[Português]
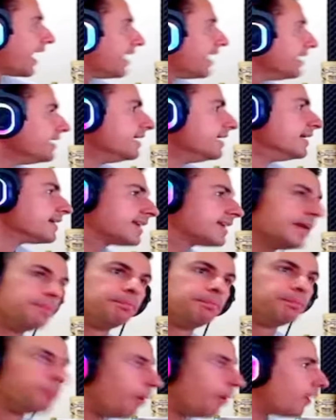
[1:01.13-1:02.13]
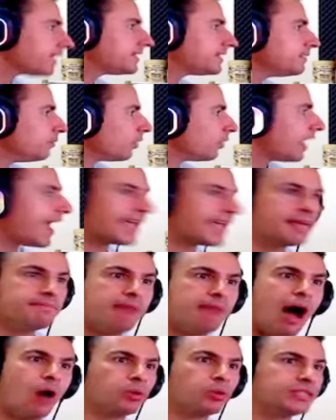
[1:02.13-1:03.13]
Que porra de moleque
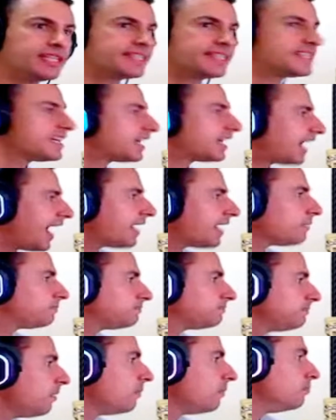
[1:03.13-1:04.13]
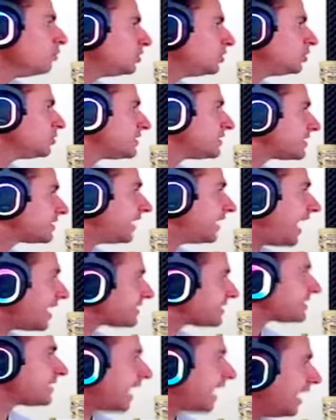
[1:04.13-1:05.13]
mal. Esse cara é muito
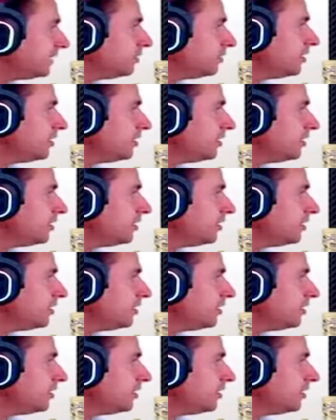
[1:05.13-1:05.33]
desgraçado,